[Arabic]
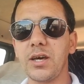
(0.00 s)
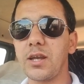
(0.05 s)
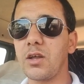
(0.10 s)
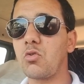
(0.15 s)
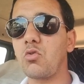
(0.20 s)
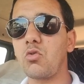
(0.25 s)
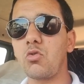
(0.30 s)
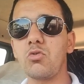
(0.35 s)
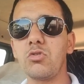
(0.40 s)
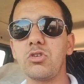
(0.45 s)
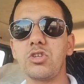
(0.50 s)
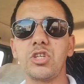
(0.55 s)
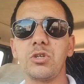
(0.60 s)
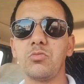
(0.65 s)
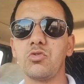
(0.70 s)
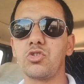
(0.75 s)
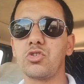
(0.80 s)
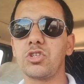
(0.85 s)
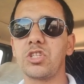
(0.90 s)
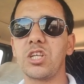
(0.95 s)
كلشي موجود
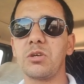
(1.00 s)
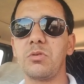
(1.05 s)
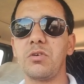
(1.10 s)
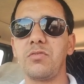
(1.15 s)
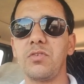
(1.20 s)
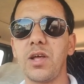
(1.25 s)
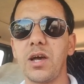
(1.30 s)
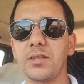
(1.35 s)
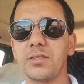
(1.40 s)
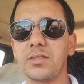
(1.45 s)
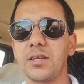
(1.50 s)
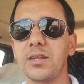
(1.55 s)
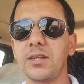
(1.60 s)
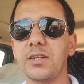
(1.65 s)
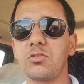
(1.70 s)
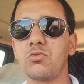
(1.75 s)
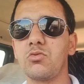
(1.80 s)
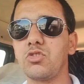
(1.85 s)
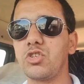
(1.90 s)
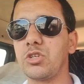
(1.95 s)
دابا في الانترنت
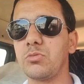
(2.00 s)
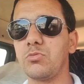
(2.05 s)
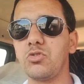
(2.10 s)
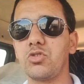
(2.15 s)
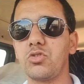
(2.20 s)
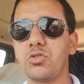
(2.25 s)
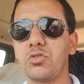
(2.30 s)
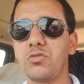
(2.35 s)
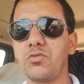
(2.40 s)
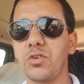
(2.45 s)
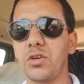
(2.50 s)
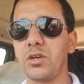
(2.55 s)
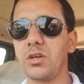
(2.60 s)
كلشي موجود في